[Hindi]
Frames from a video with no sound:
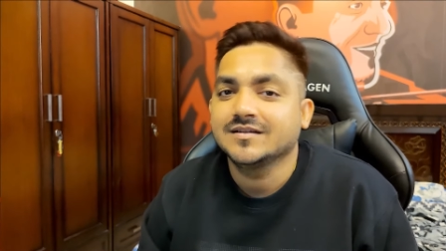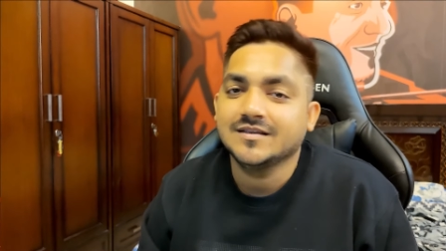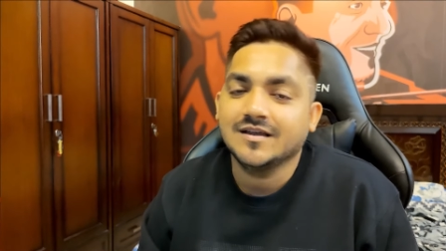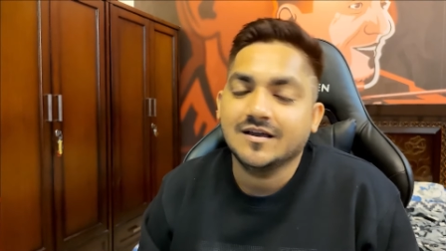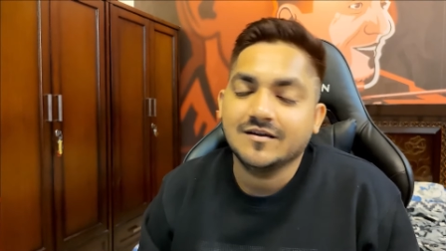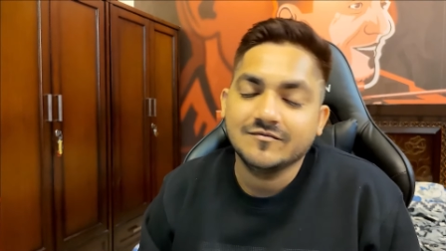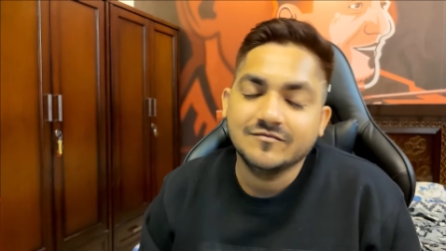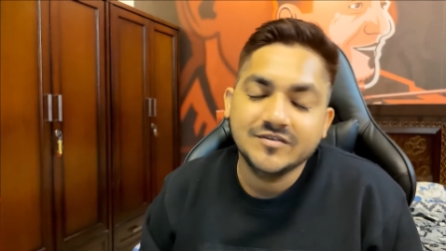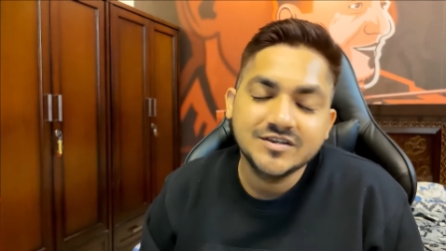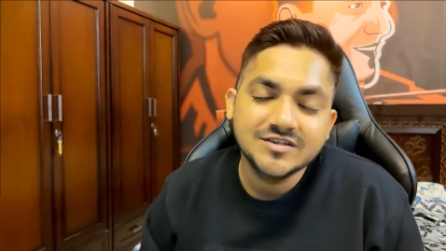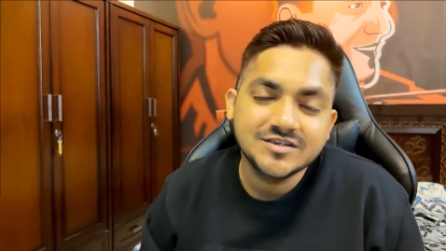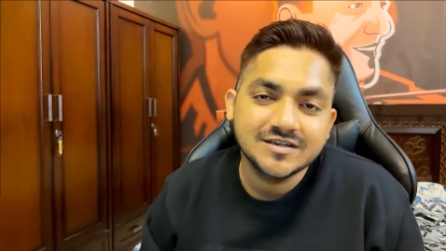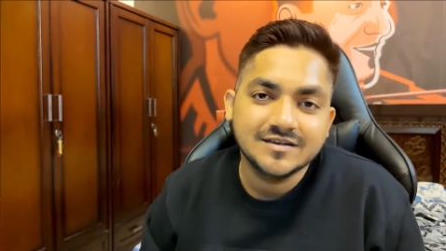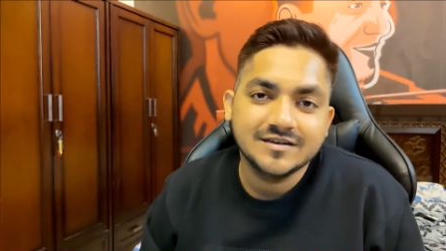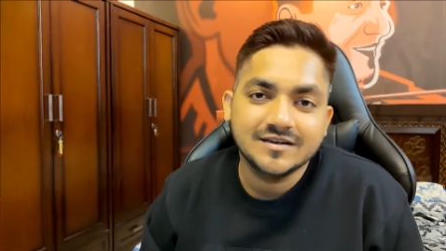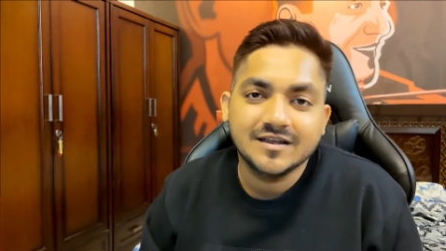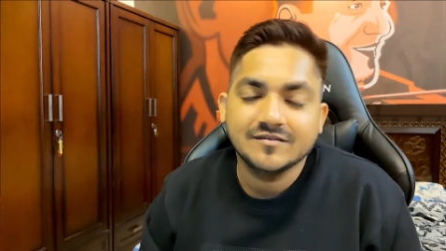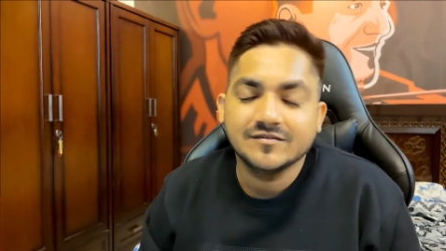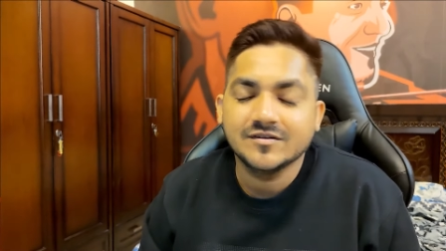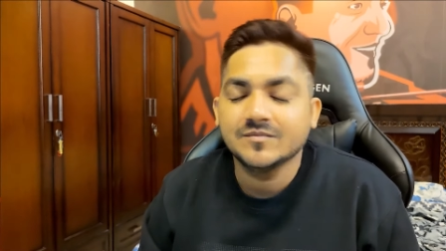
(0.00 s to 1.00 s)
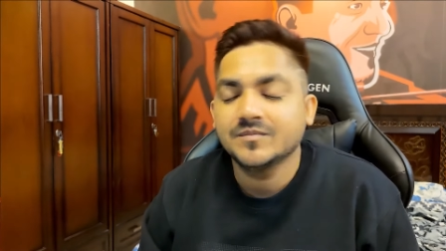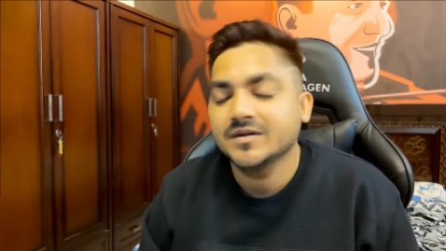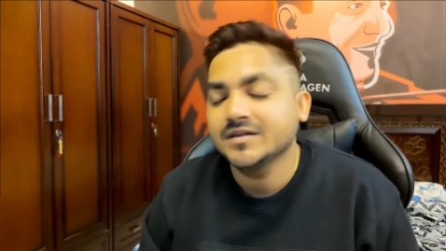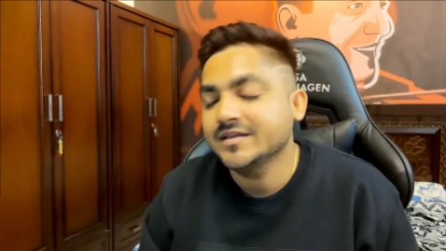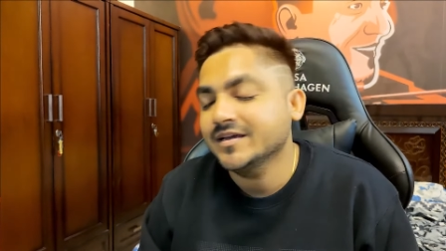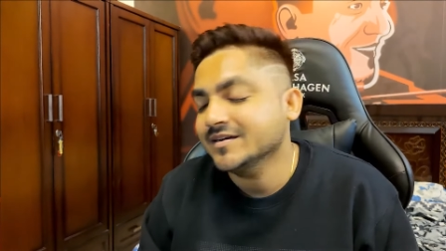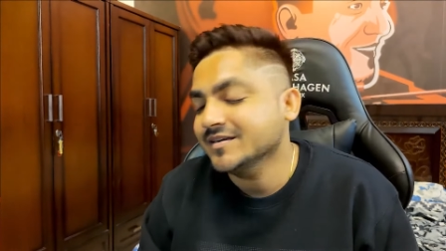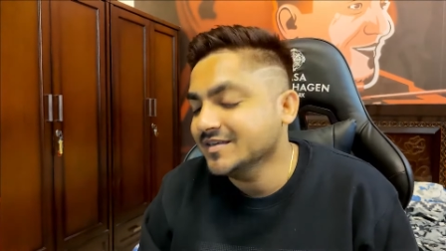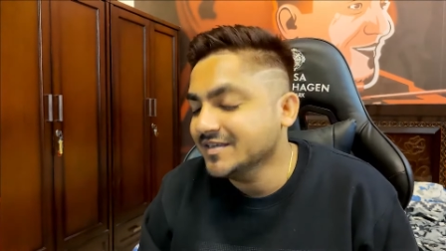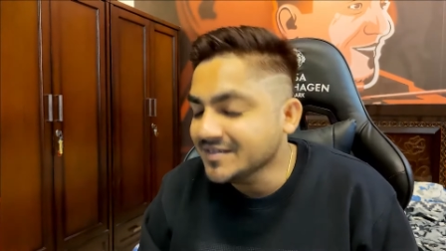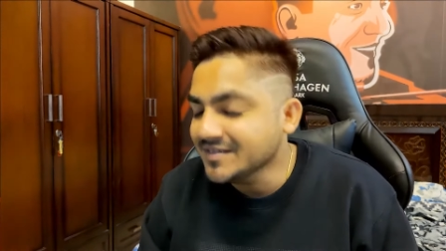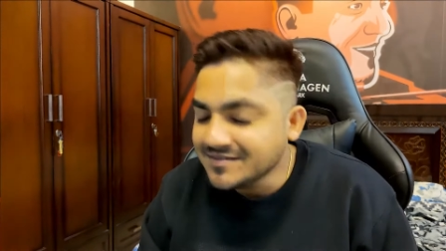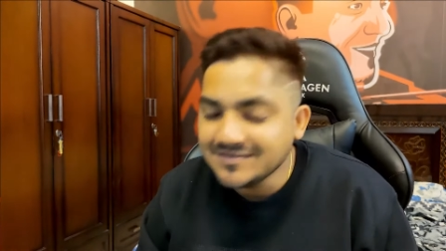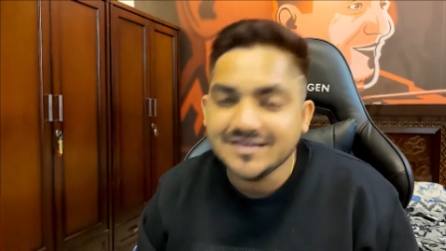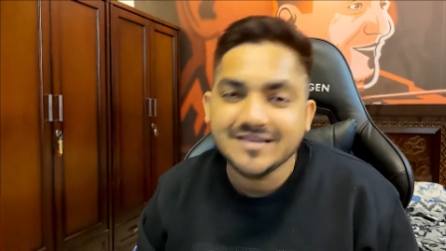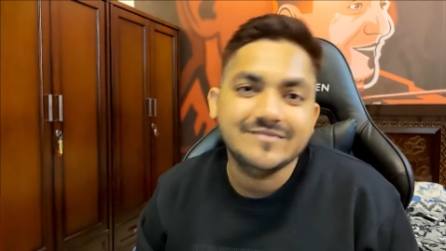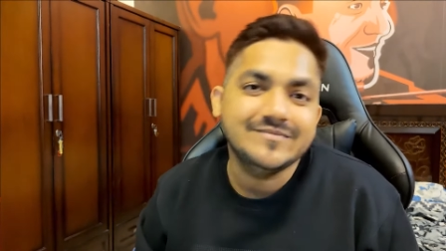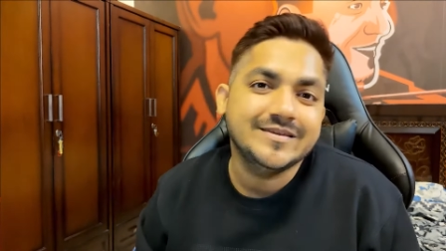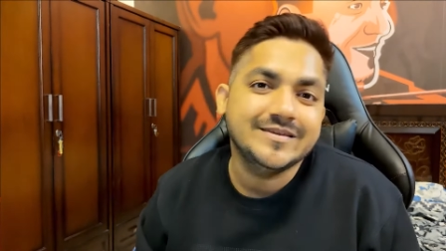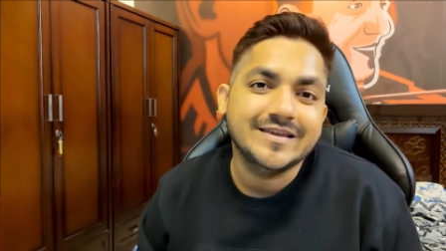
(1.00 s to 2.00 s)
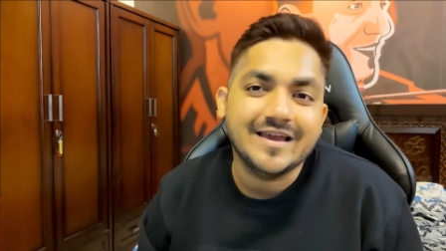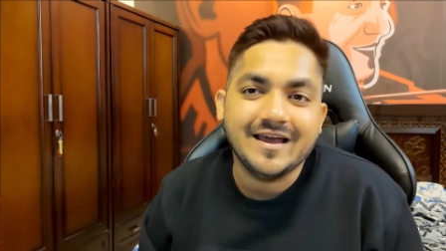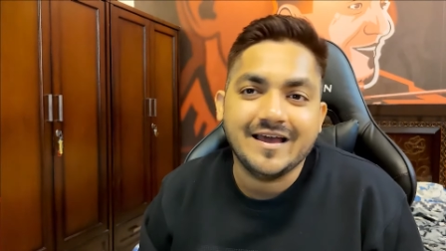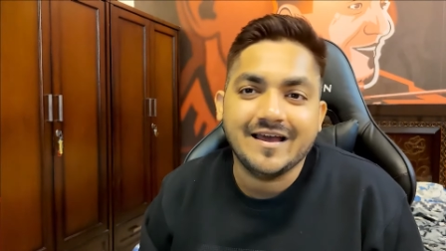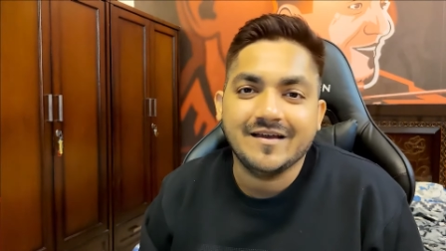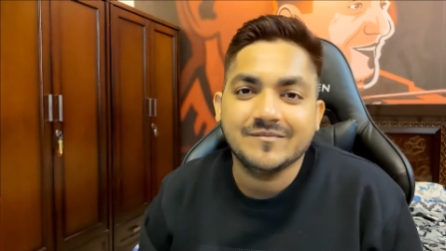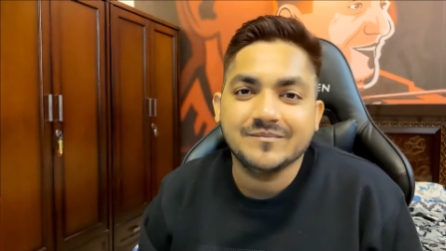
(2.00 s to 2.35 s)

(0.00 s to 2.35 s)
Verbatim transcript: या विजन लेवल पर या किसी भी